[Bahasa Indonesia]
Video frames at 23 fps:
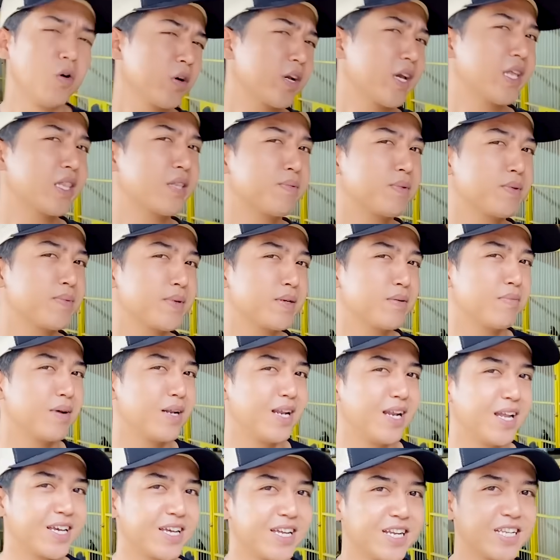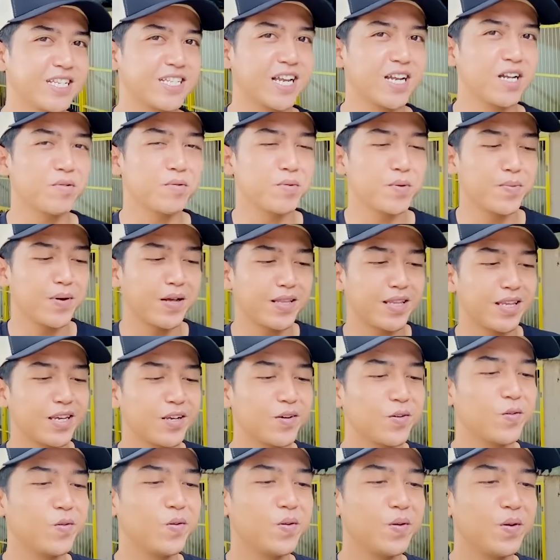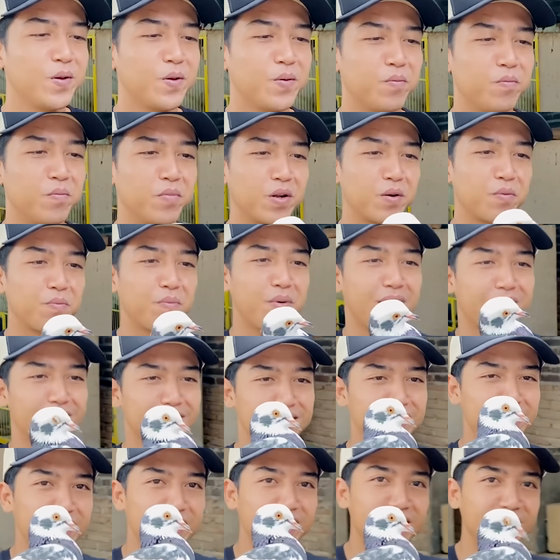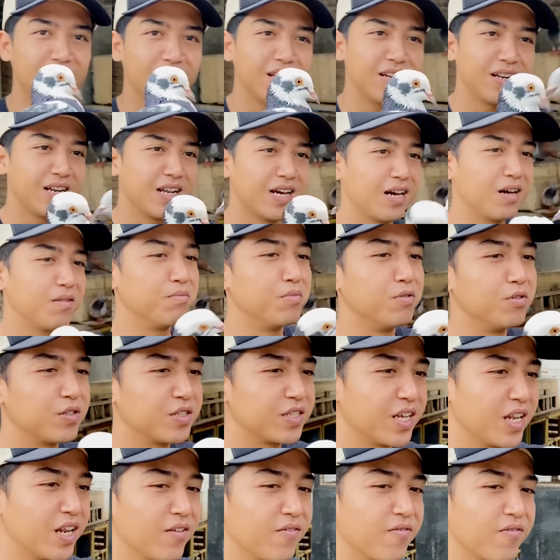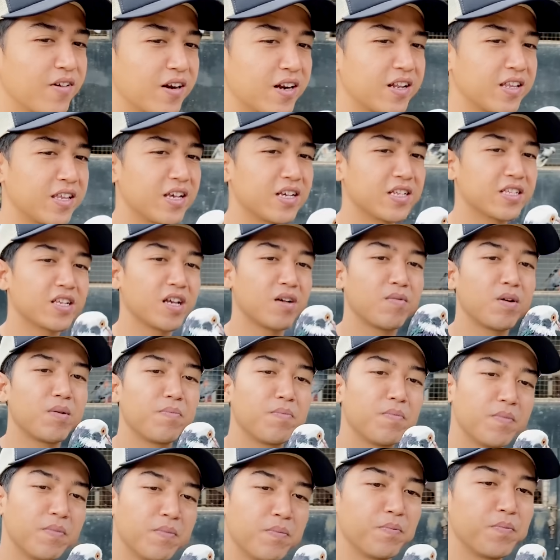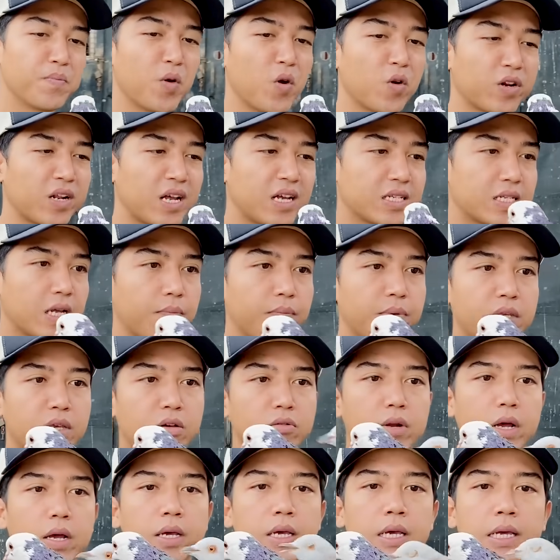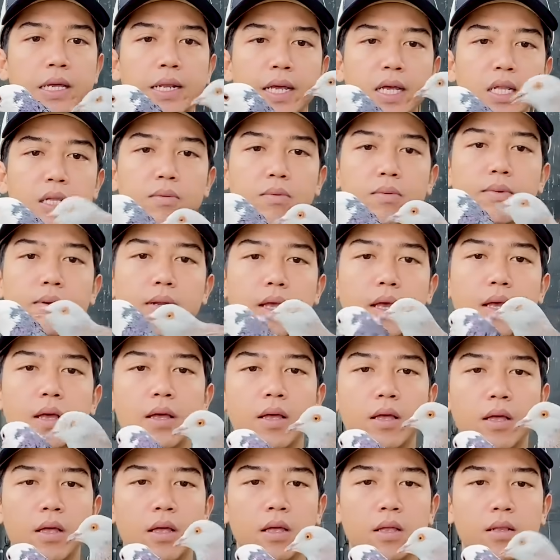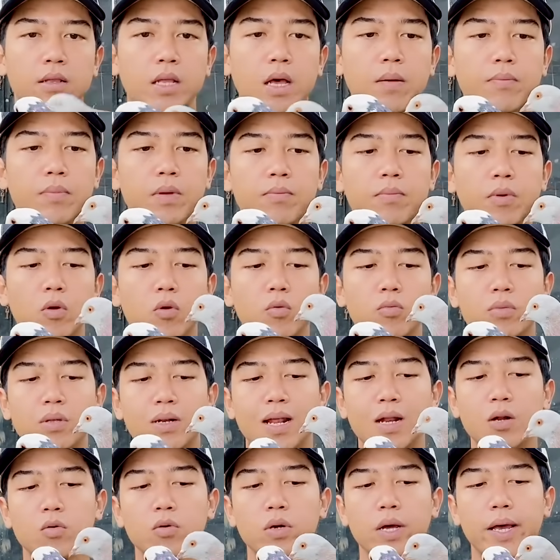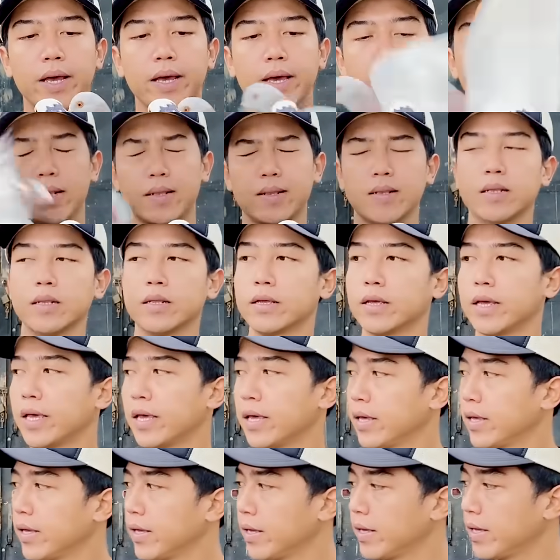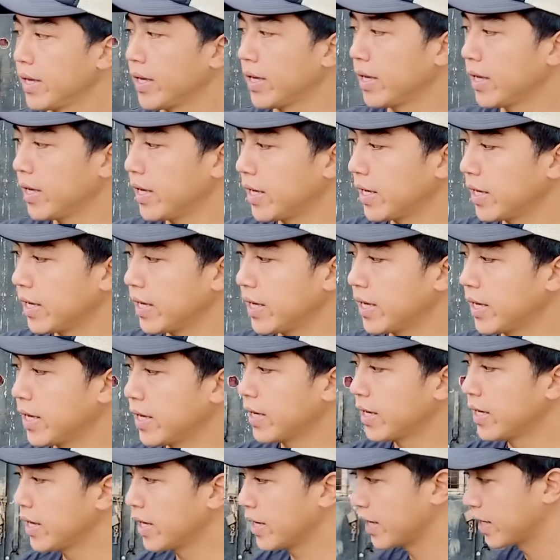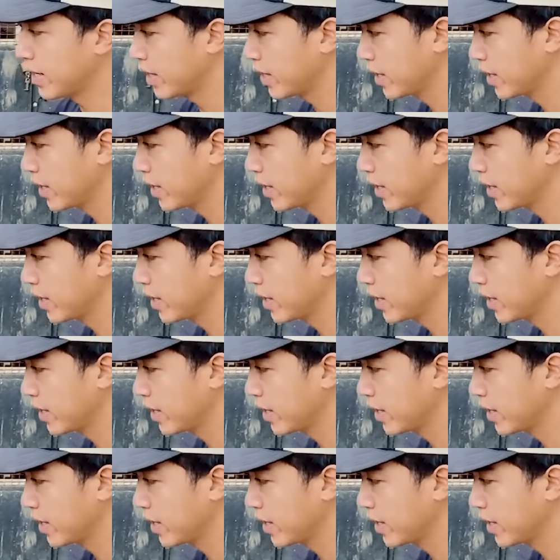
Oke teman-teman kembali lagi di channel merpatiku Merpati kelabu silvernya sama pelontang sapinya udah giring teman ya Tapi belum terlalu keket Eh eh eh eh eh